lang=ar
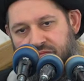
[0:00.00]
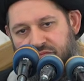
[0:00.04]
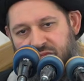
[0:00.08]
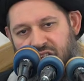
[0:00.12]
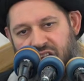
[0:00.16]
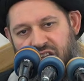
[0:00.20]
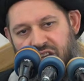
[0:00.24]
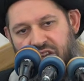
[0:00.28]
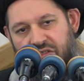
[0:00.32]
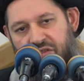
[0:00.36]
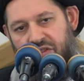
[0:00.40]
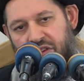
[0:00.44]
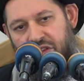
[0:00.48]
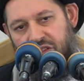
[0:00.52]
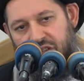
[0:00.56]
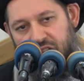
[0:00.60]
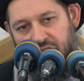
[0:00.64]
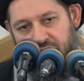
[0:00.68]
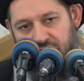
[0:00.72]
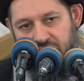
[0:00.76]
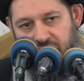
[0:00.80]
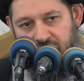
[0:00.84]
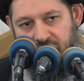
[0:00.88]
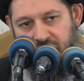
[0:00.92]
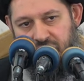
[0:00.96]
انا في
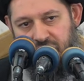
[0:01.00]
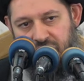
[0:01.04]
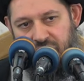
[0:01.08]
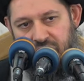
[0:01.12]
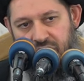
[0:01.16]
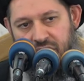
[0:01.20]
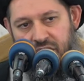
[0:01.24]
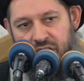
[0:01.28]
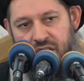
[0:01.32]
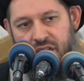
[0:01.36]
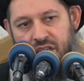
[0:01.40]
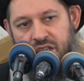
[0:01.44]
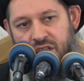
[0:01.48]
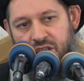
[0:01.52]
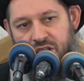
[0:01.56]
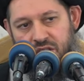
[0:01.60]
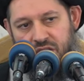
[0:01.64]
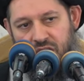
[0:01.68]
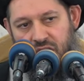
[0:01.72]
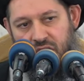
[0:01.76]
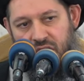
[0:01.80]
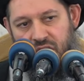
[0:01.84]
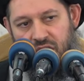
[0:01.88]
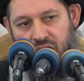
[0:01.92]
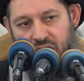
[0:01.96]
طريقي ان
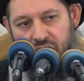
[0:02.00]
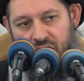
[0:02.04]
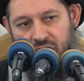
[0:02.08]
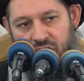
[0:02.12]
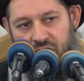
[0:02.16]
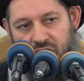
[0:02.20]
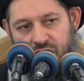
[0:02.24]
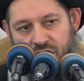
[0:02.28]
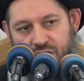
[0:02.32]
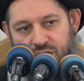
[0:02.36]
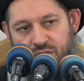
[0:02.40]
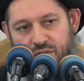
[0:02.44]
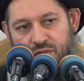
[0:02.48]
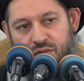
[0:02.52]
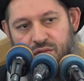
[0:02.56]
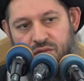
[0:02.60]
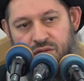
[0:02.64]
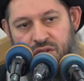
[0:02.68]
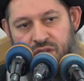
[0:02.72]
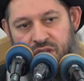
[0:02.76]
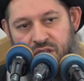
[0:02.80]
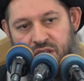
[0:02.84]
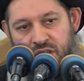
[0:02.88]
شاء الله اكون